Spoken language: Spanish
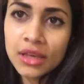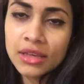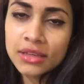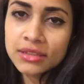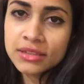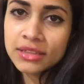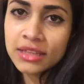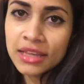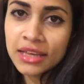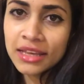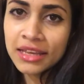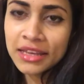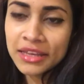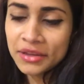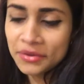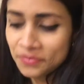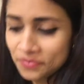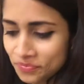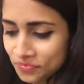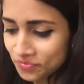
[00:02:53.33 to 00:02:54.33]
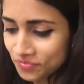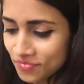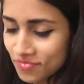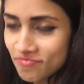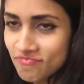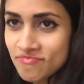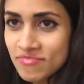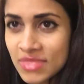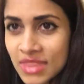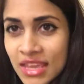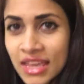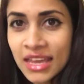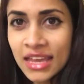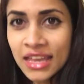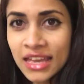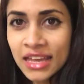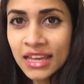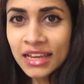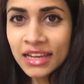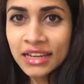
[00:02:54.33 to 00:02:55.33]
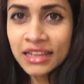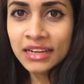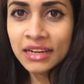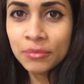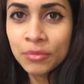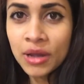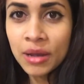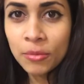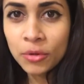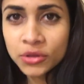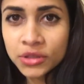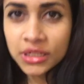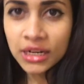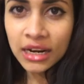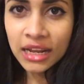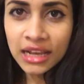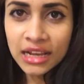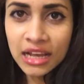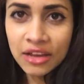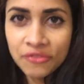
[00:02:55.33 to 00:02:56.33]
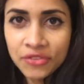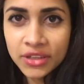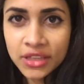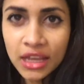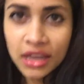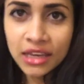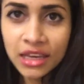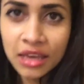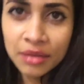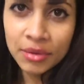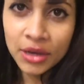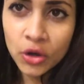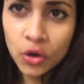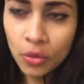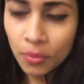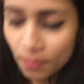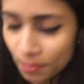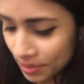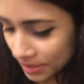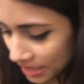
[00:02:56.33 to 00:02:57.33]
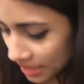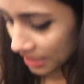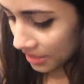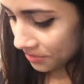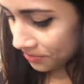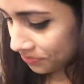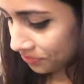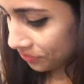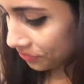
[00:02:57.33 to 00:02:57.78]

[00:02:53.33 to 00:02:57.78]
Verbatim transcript: Este, les voy a mostrar las gafitas que me compré.